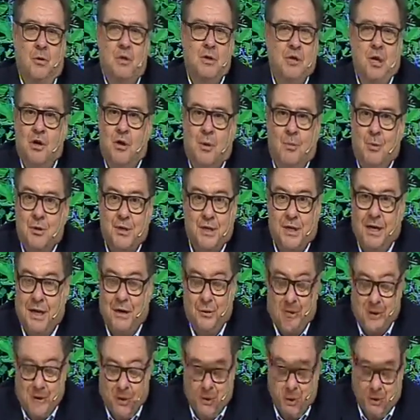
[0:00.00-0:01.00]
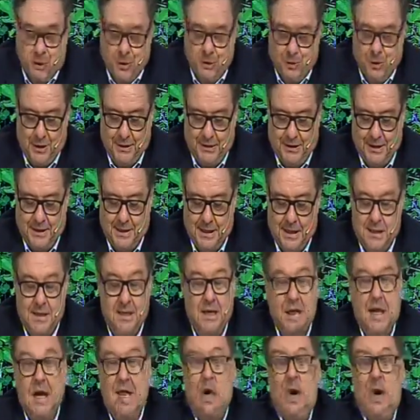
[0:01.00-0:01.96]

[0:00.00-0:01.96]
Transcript: No sé cómo serán los acuerdos que tienen ahí.